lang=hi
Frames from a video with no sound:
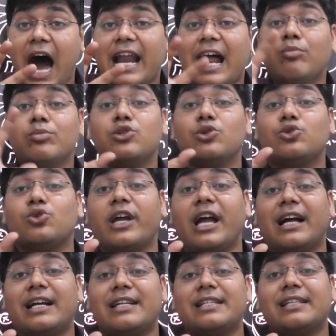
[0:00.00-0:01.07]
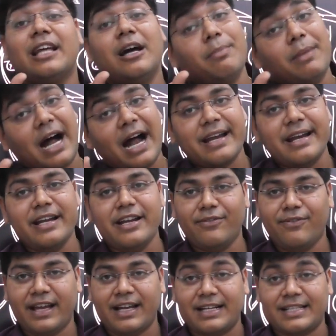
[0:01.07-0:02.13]
आराम से उसको क्या कर सकते हैं आप
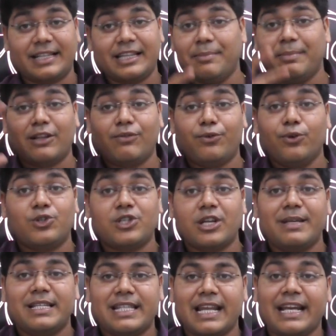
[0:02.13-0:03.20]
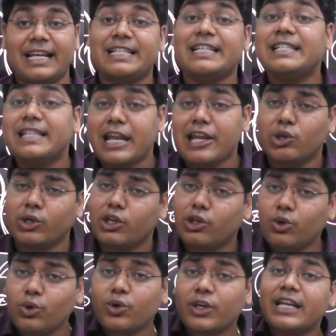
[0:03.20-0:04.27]
आइडेंटिफाई कर सकते हैं मतलब फ्यूचर में इस तरह की चीज नहीं होगी
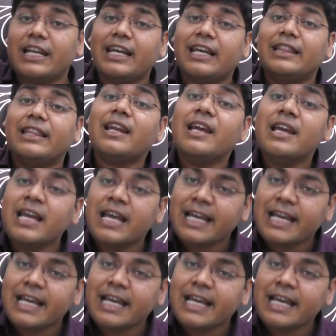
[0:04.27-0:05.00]
क्यों क्योंकि इनके अंदर